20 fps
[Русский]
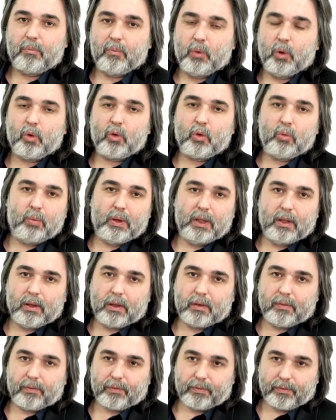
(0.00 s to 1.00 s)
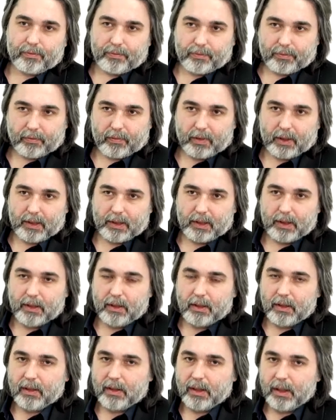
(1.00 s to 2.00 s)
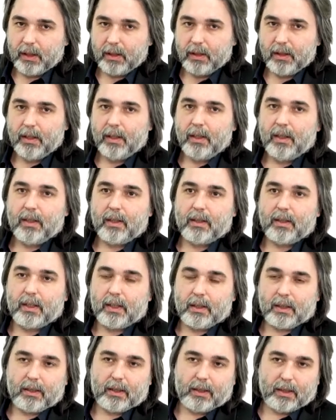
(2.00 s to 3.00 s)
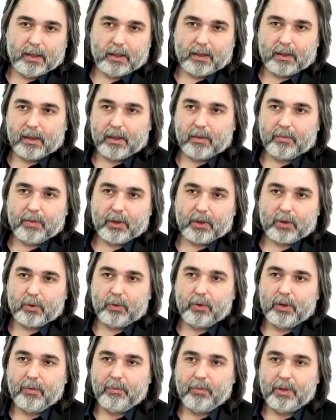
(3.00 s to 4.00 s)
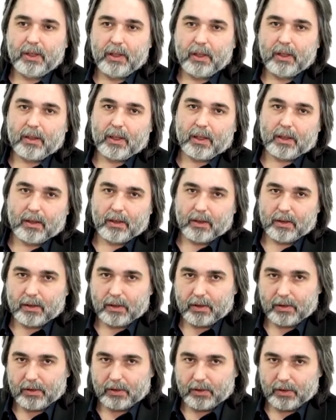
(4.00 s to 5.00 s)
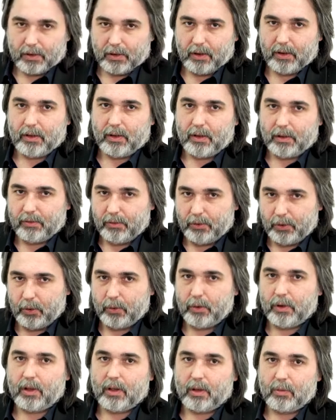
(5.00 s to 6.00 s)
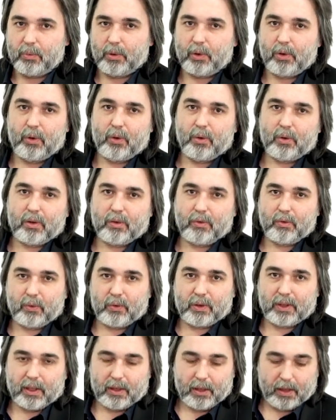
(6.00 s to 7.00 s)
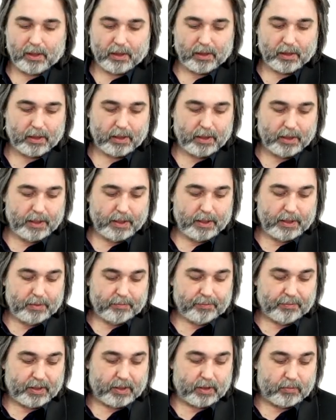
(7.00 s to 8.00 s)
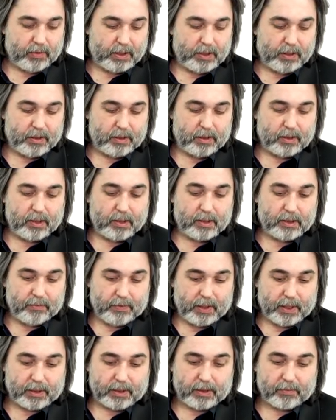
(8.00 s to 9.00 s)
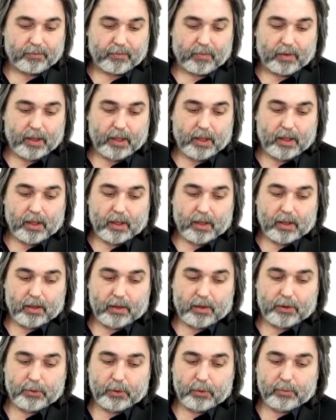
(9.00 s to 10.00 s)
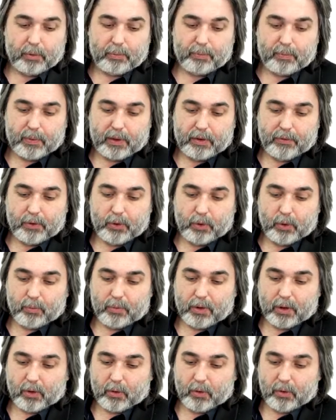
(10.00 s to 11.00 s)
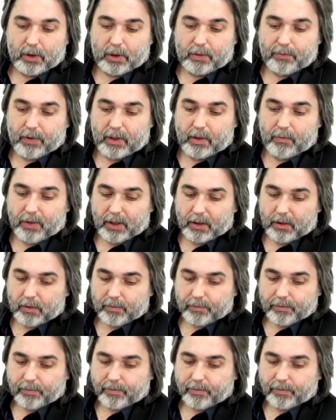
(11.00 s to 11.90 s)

могут быть соединены, даже если между ними нет каких-то совершенно четких, определенных функциональных гармонических связей. И сегодня мы проведем такой эксперимент.